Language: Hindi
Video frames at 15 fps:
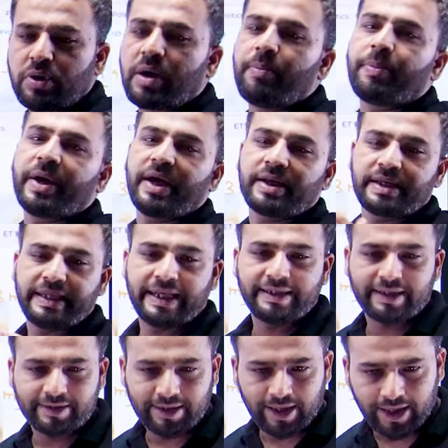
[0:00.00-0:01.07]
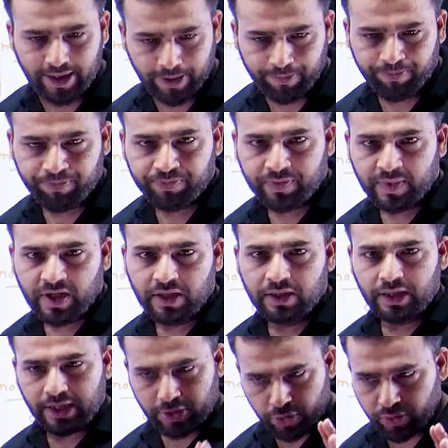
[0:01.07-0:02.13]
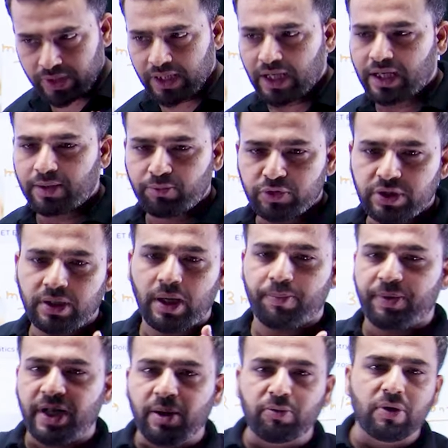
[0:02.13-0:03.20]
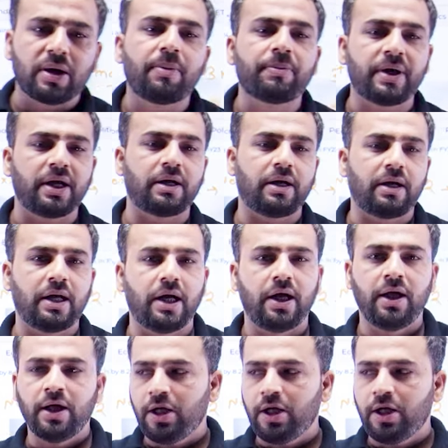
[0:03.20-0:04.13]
कंपेयर किया जाता है क्योंकि अगर मुझे अपने आप को कंपेयर करना है